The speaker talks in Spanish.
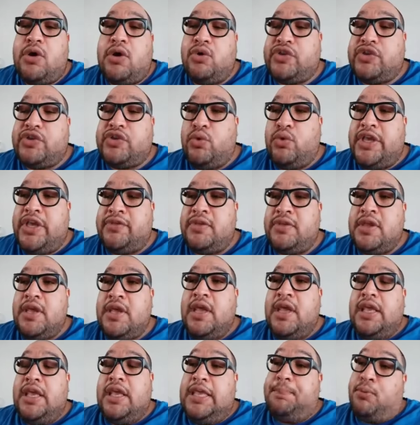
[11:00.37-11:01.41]
José Luis,
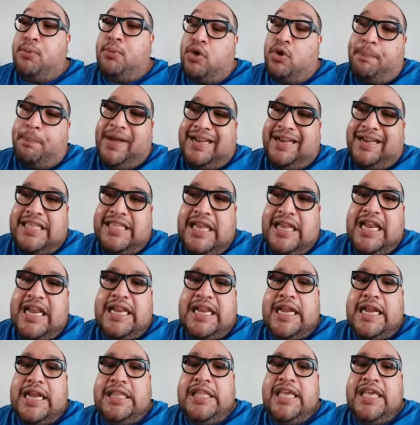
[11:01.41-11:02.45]
y por parte de la
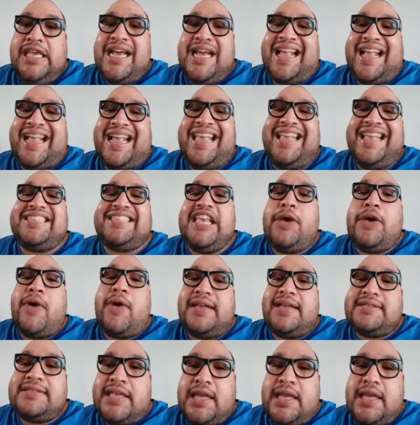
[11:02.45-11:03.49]
alcaldía. ¿Qué se va
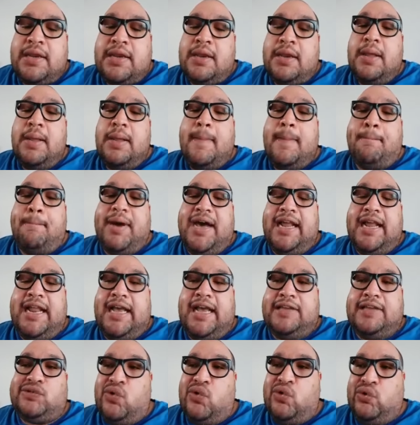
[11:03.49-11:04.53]
a hacer
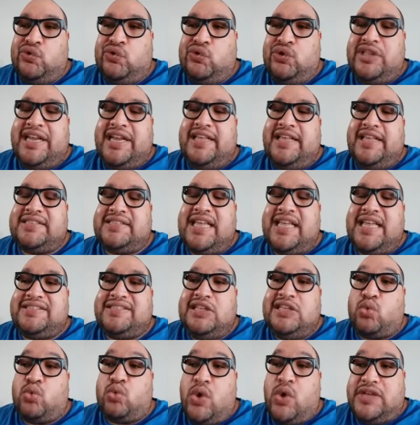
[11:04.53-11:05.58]
para solucionar esta
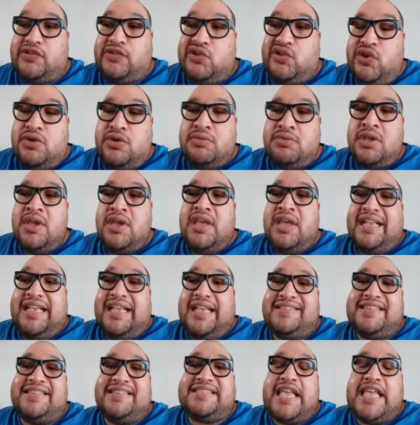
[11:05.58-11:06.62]
situación que
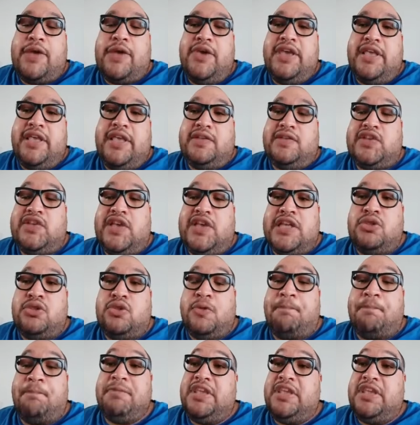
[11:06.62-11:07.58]
se está evidenciando?